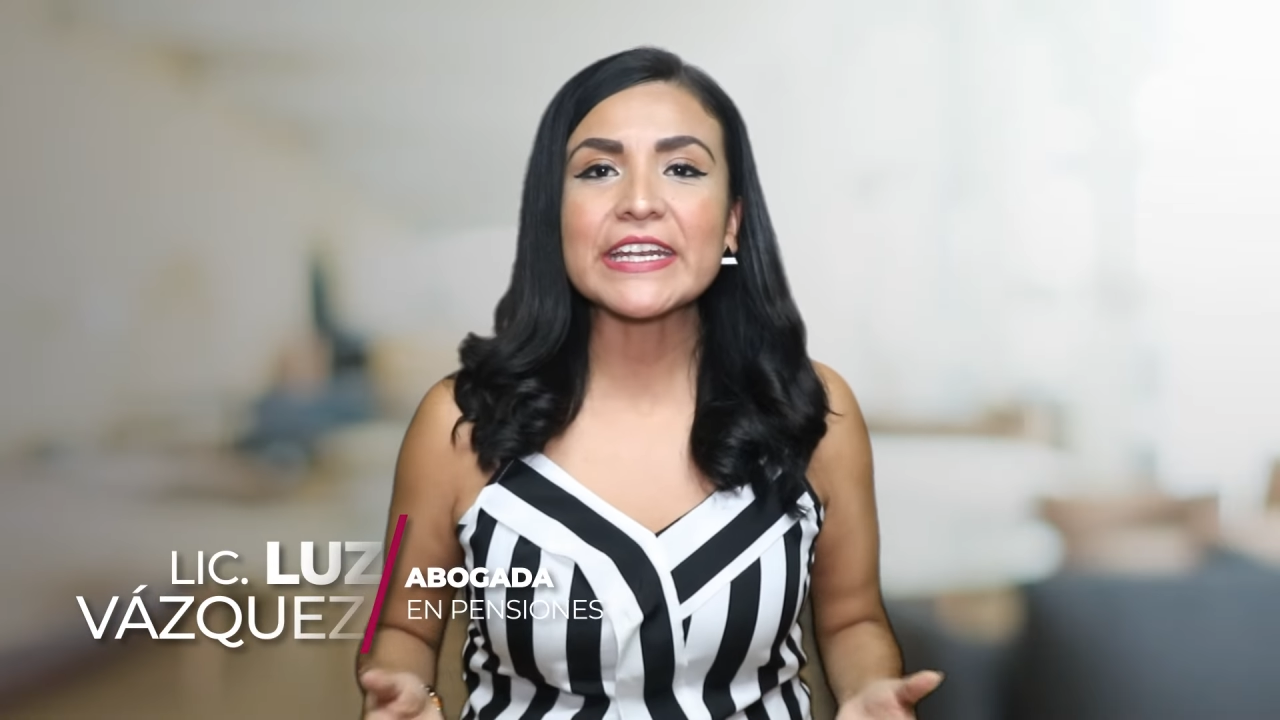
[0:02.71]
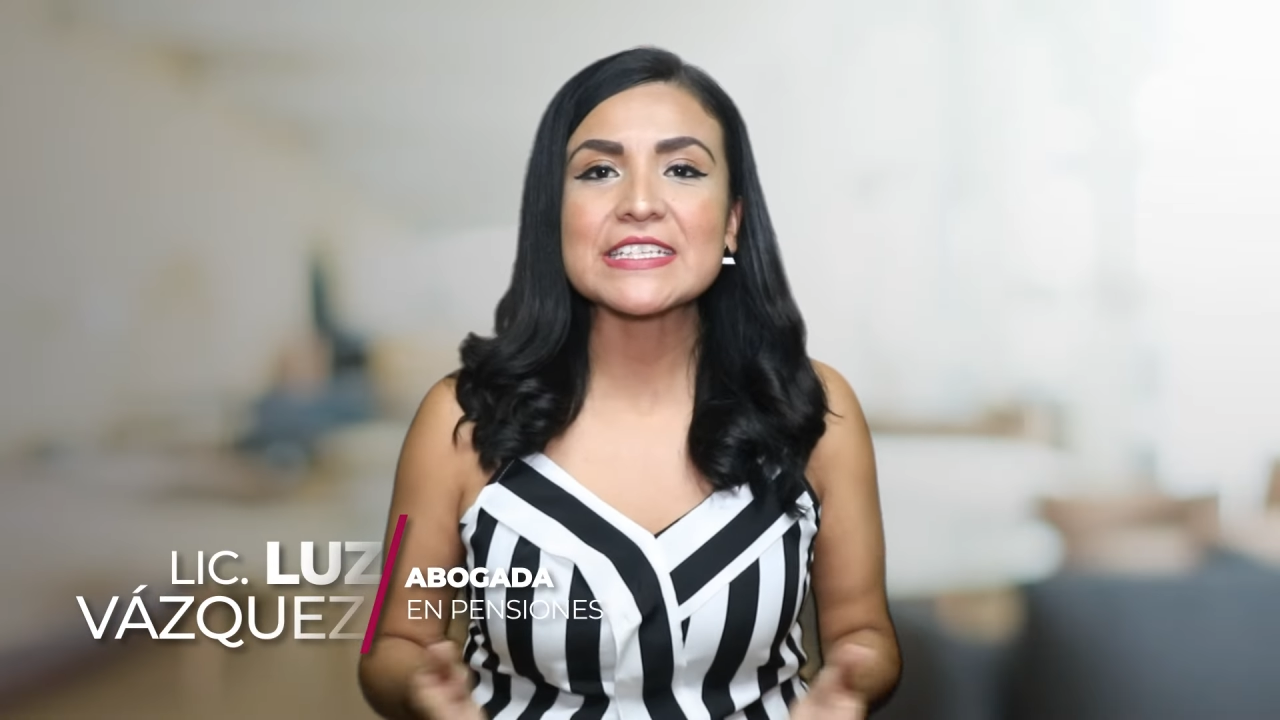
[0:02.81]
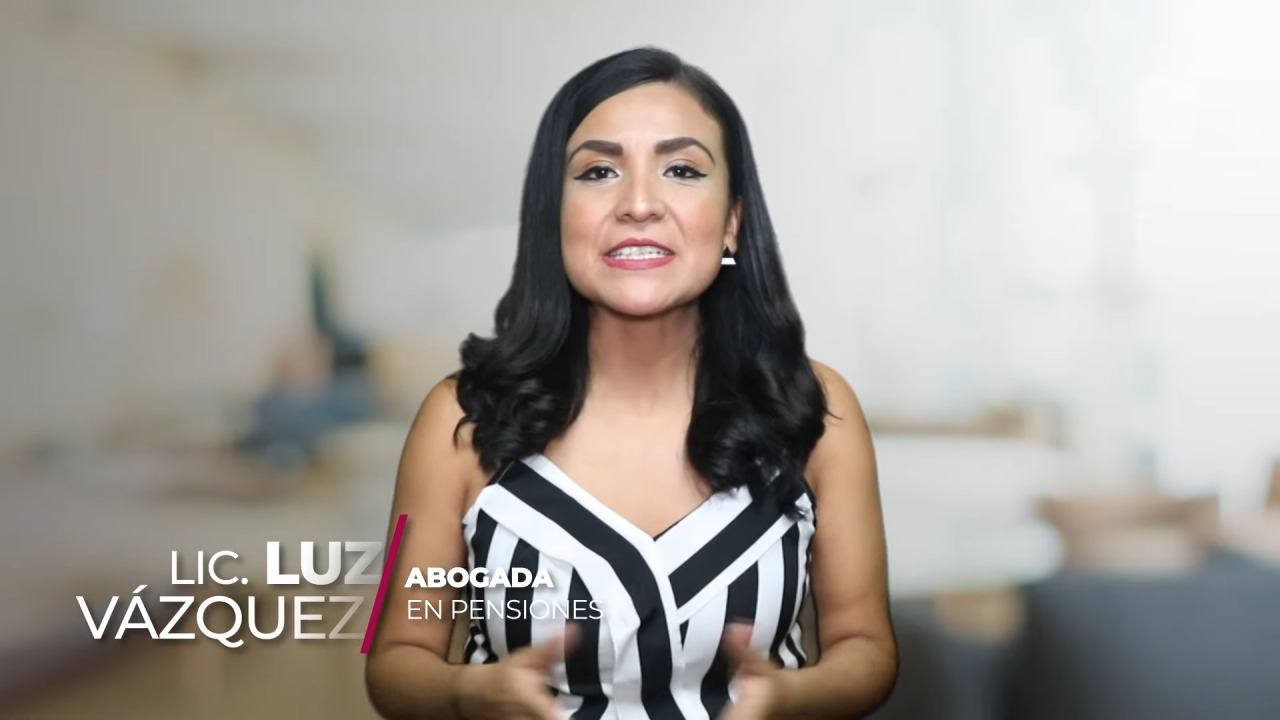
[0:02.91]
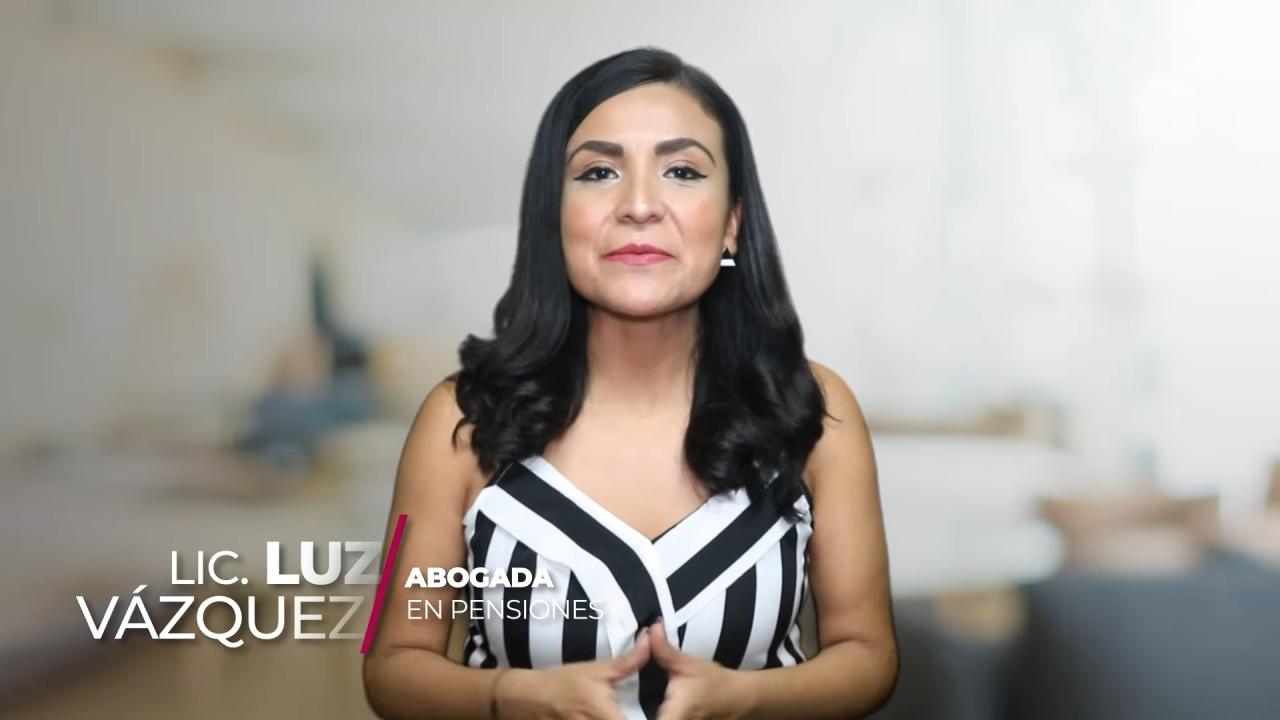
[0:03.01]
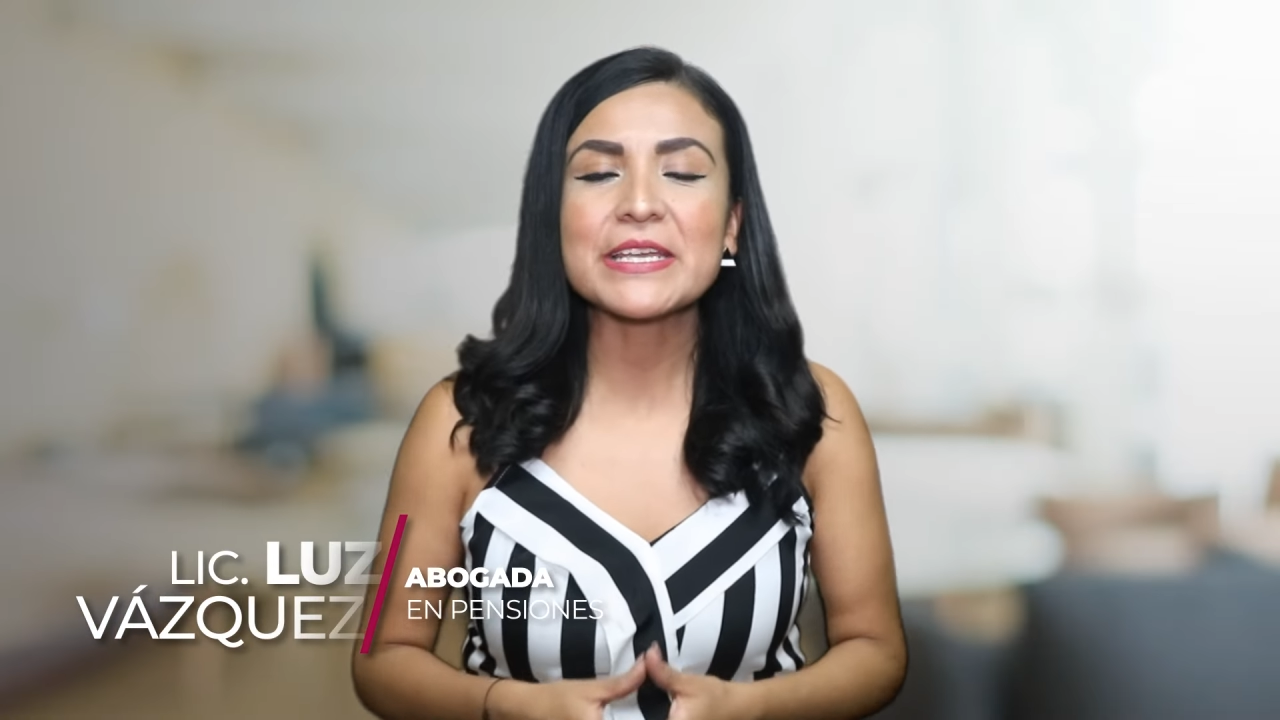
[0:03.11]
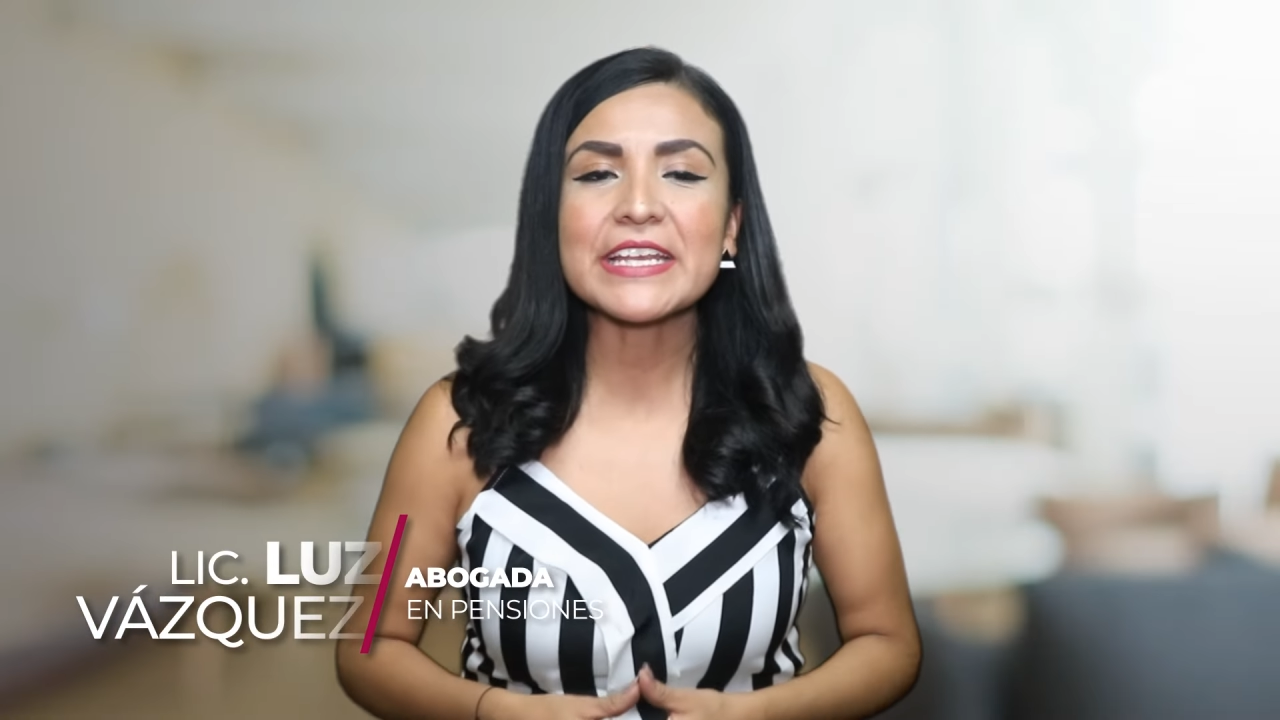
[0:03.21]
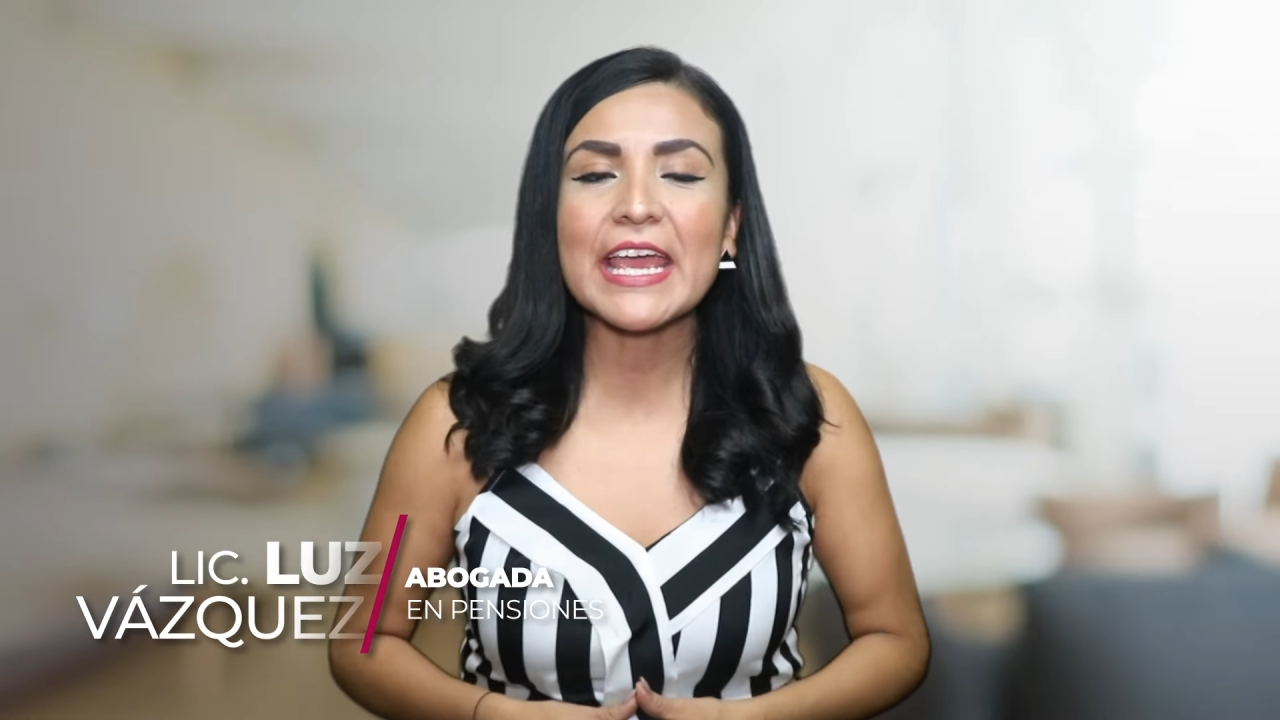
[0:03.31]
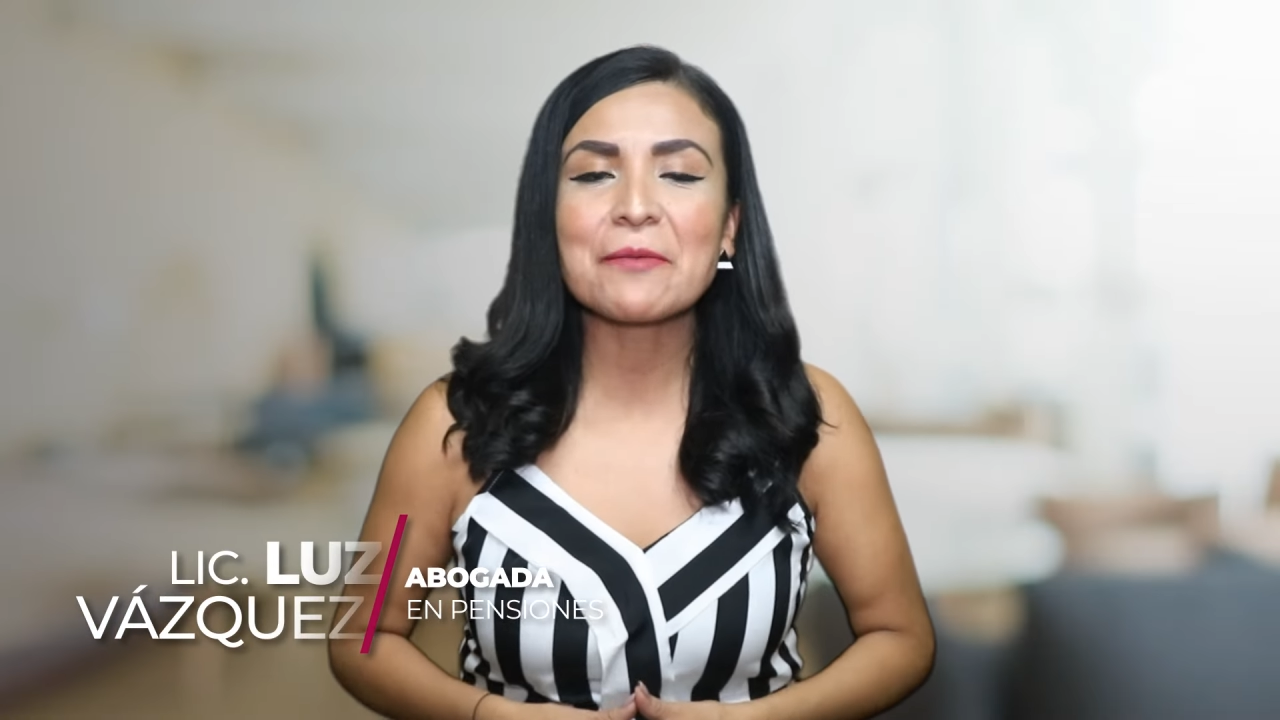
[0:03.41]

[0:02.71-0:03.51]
recibir